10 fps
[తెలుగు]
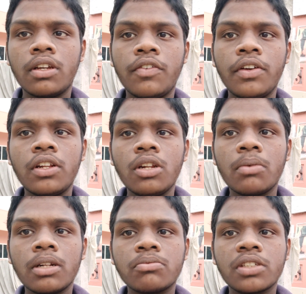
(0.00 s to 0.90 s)
ఈ వీడియోలో
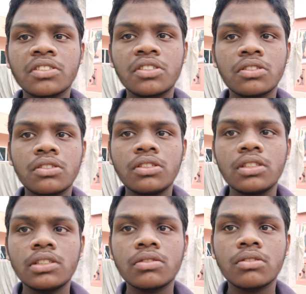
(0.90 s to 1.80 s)
మనం సక్సెస్ గురించి
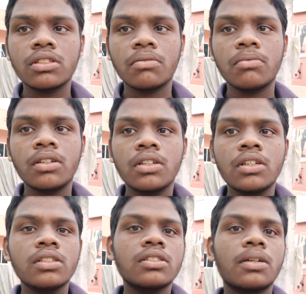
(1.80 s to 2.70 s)
తెలుసుకుందాం
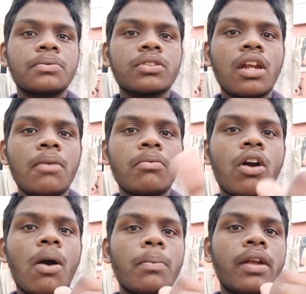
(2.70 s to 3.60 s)
సబ్స్క్రైబ్
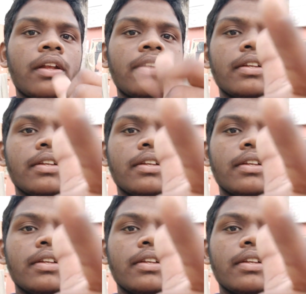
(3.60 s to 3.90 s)
కామ్రైడ్